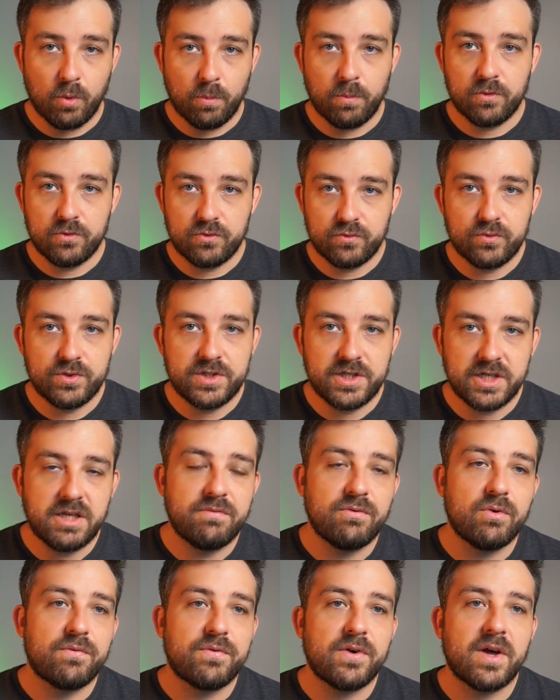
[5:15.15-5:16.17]
vous dis qu'il
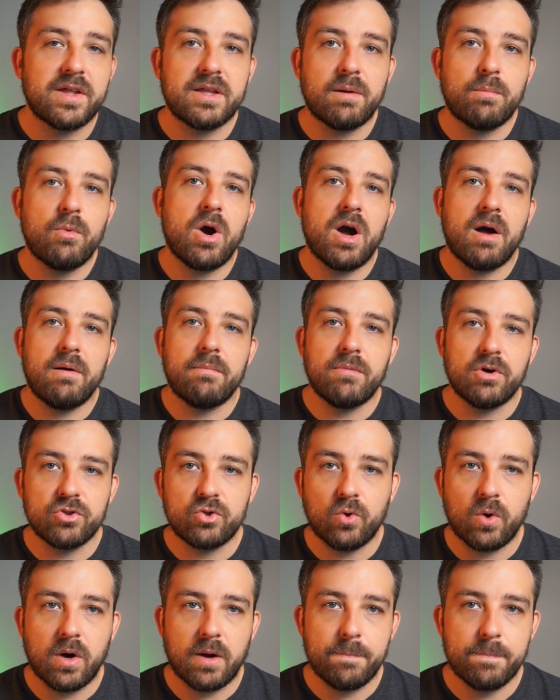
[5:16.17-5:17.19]
faut faire d'abord un
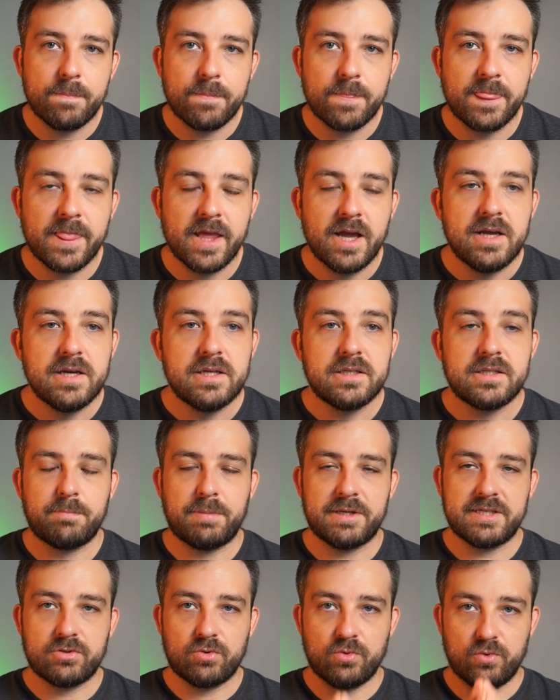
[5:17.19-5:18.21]
mentorat C'est
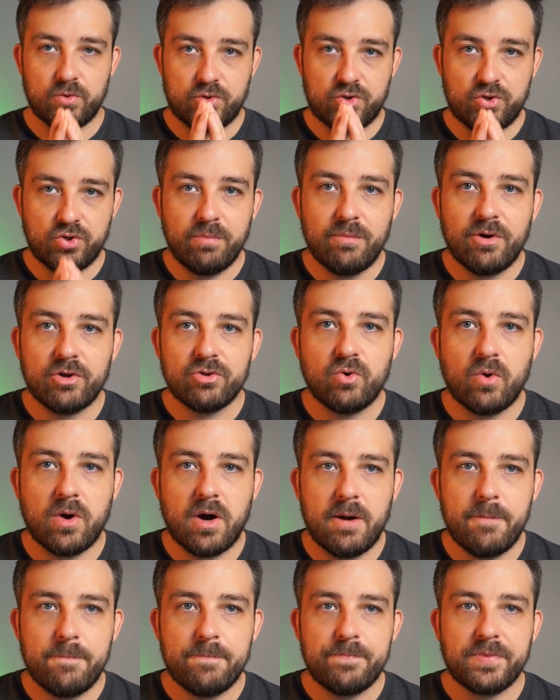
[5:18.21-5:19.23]
parce que ce
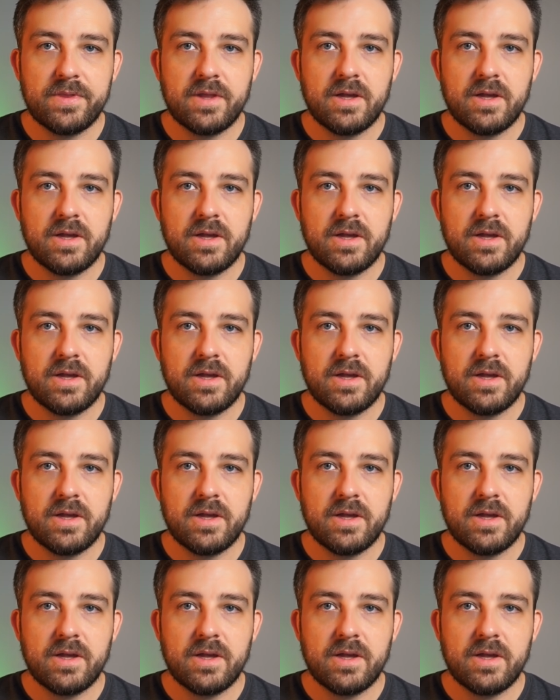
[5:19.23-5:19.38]
mentorat,